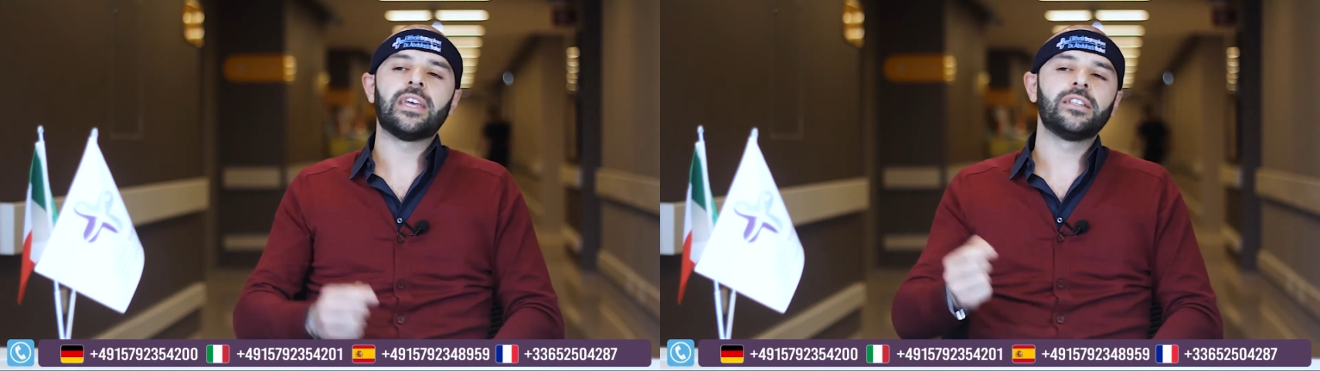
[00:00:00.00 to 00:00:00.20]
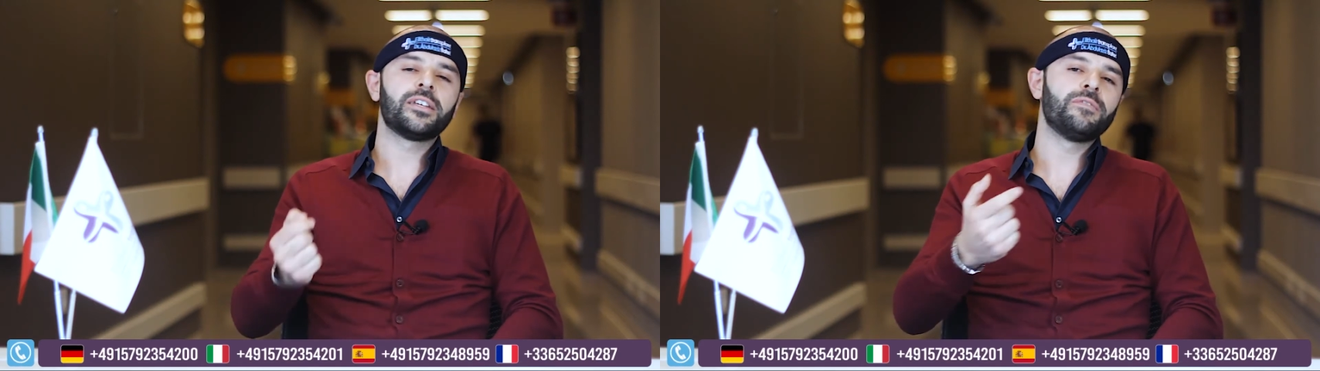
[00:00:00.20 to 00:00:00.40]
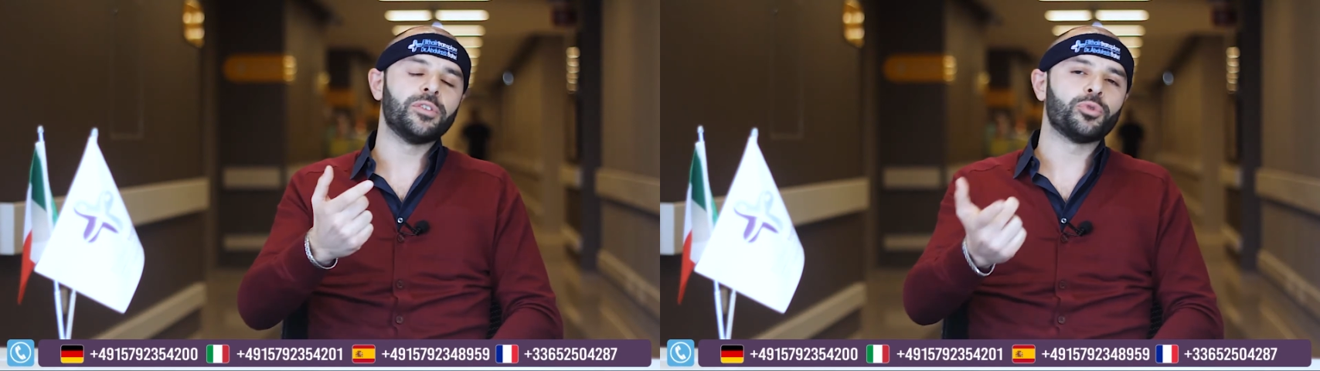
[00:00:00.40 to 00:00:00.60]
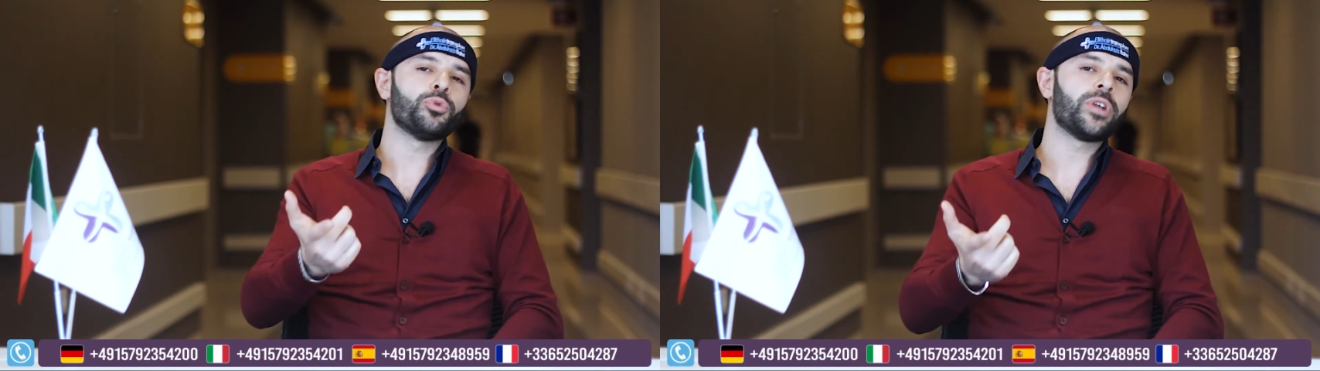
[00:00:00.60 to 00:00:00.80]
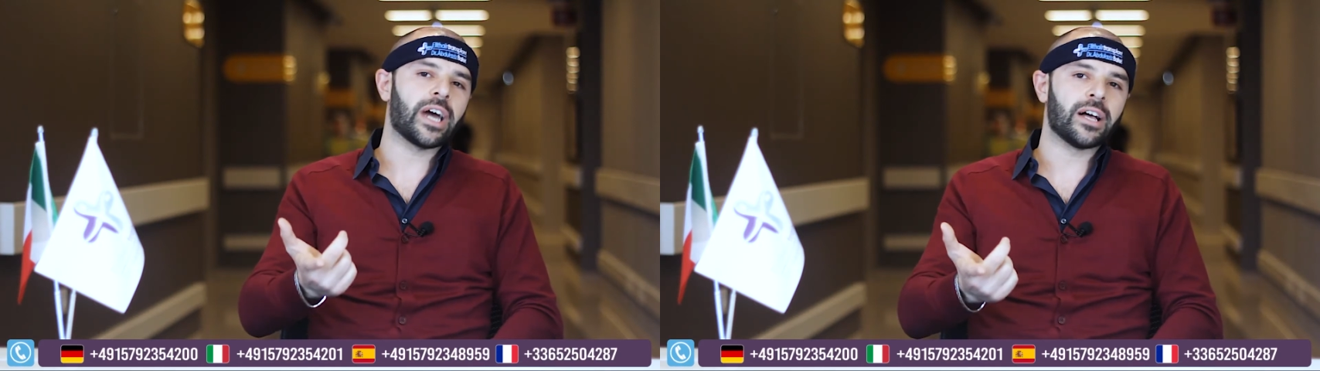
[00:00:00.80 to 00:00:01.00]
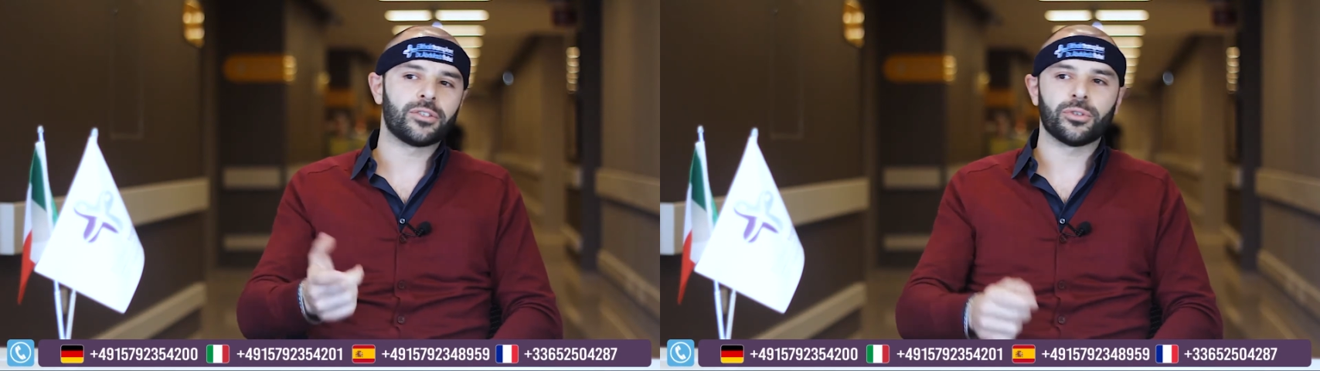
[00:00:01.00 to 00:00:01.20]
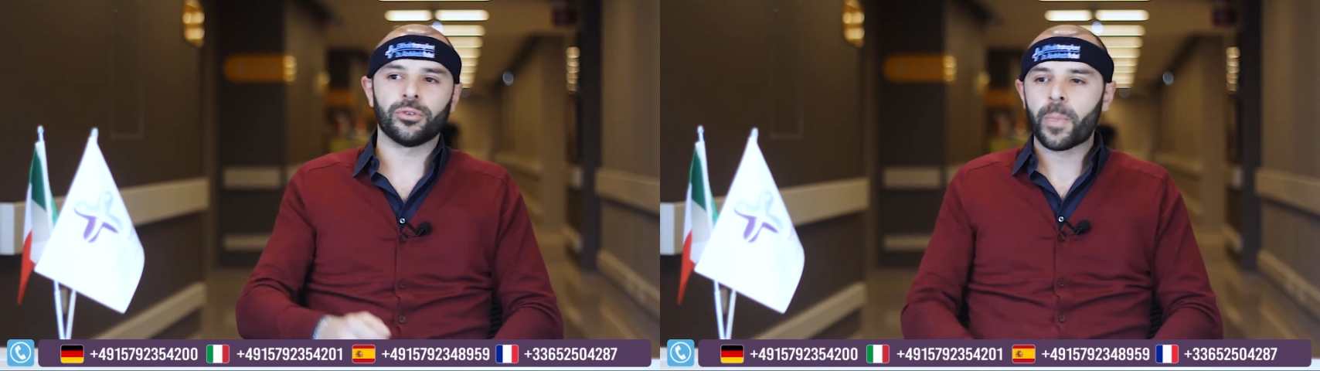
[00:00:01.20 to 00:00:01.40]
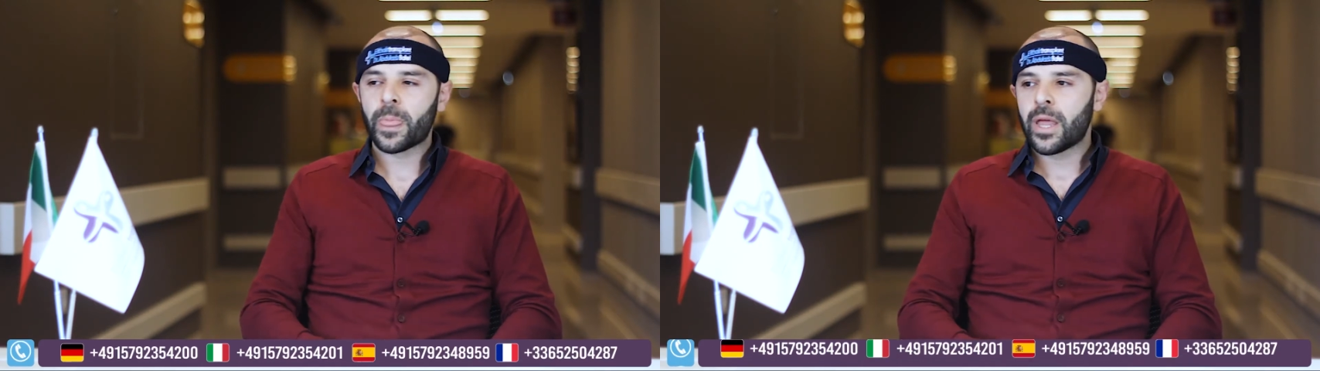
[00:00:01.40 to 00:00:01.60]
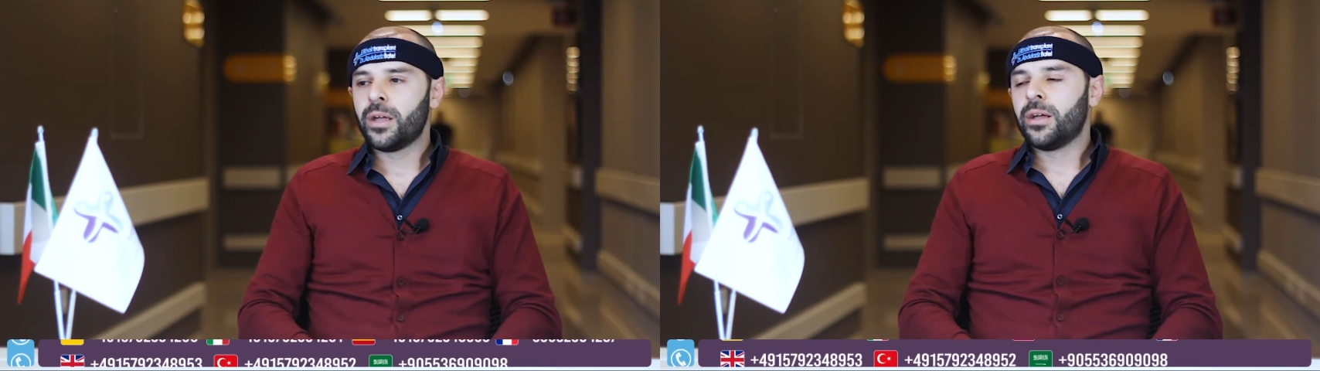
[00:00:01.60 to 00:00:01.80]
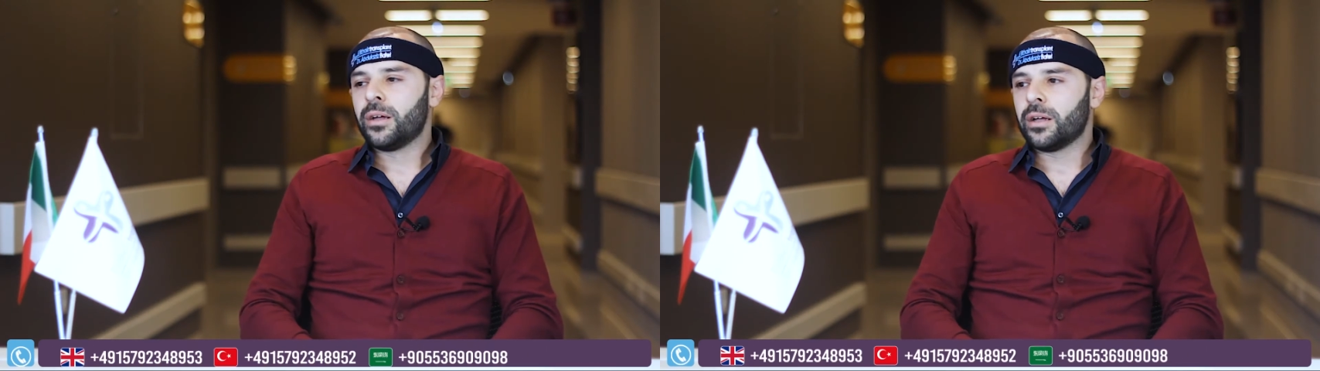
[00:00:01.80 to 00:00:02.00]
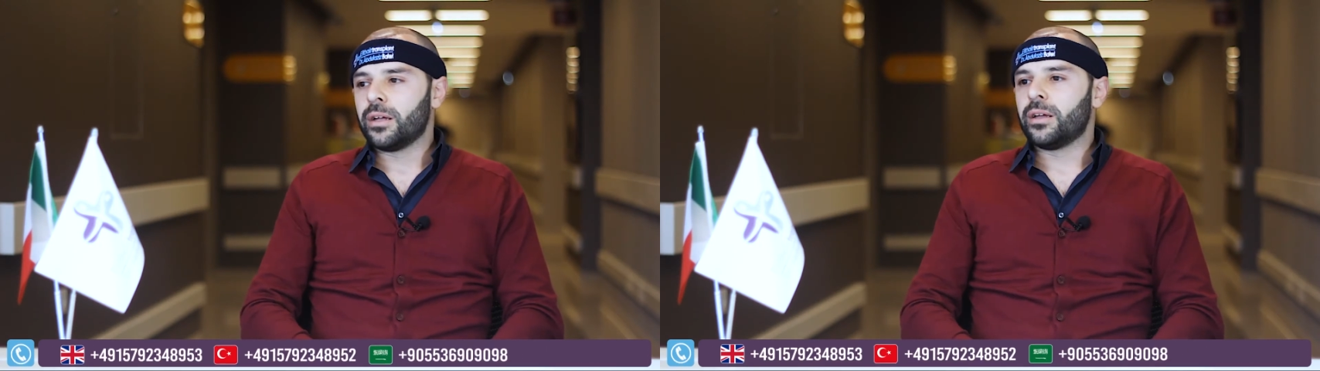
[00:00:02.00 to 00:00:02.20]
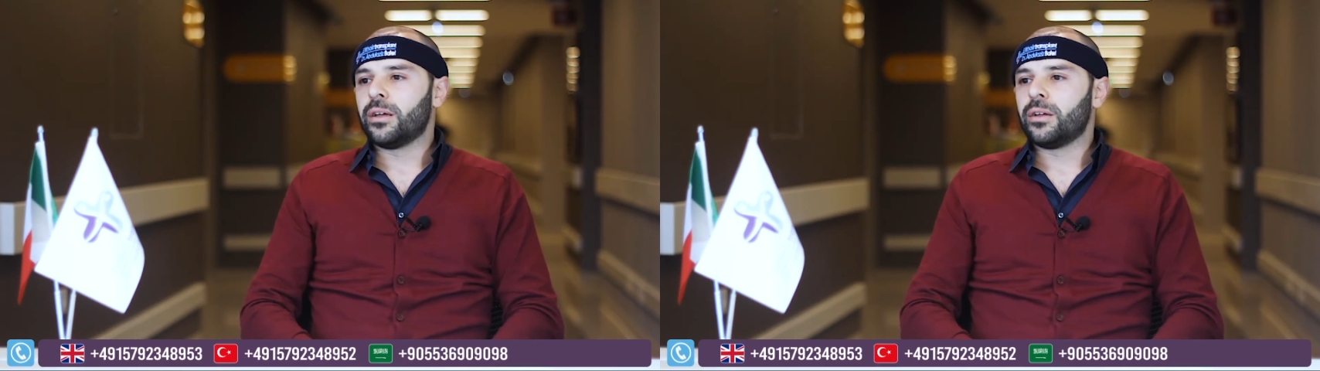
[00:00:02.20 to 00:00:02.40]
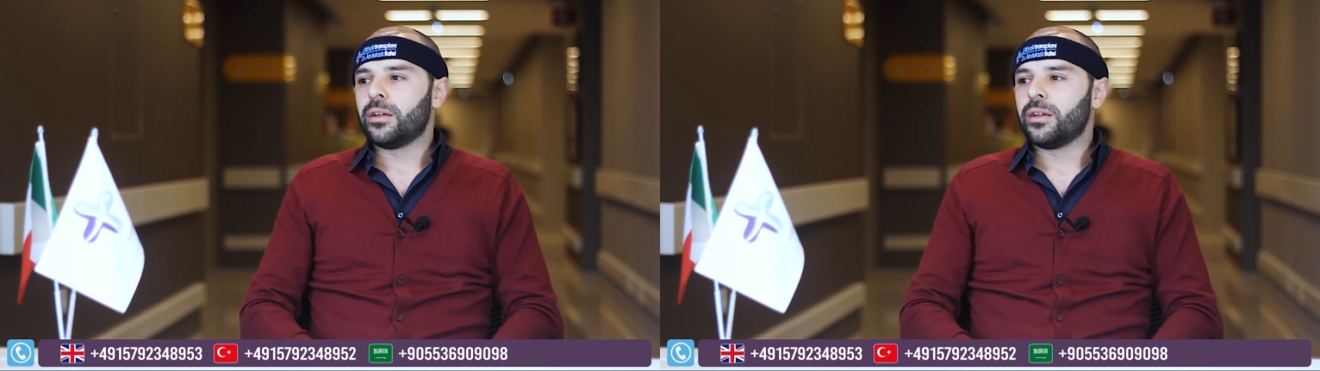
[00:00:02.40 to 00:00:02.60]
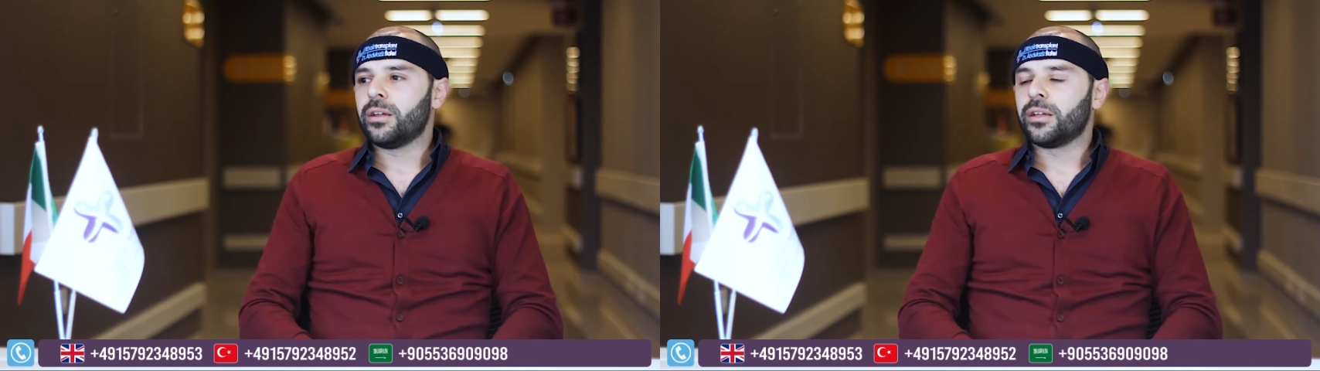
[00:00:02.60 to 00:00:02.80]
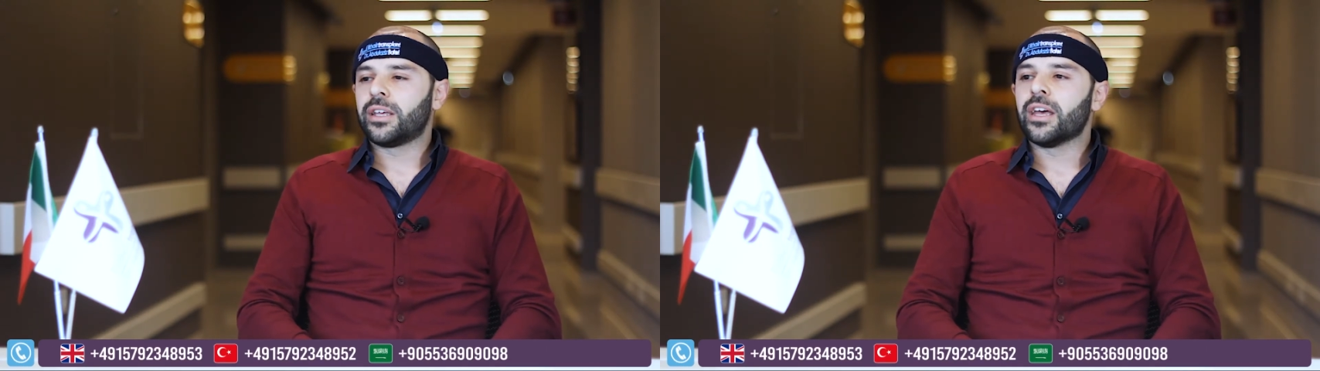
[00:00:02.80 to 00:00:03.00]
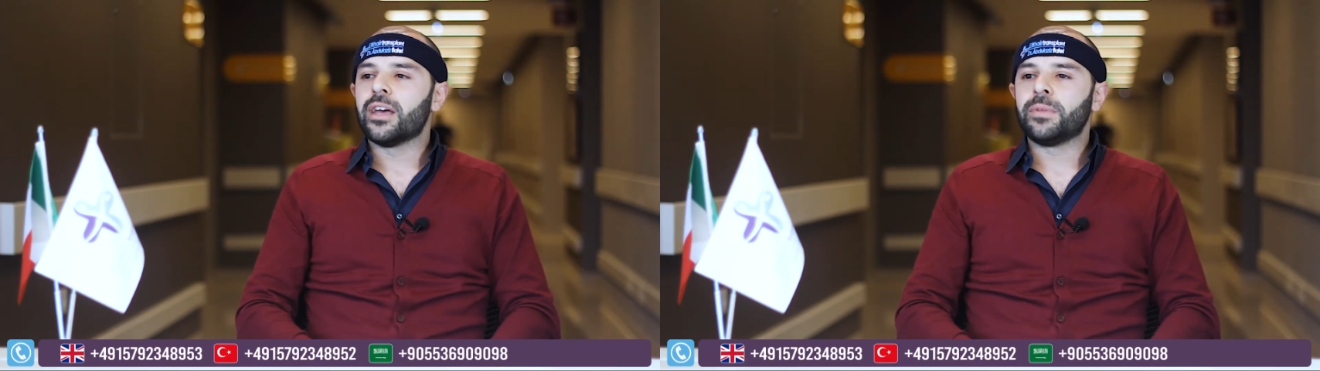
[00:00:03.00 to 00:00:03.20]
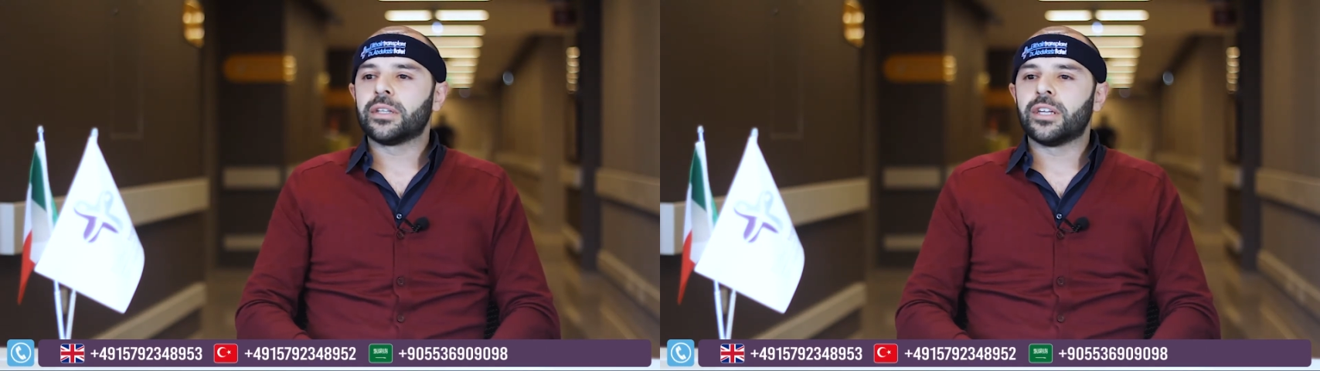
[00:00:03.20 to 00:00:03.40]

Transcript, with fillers: è intervenuto un ragazzo eh, che mi ha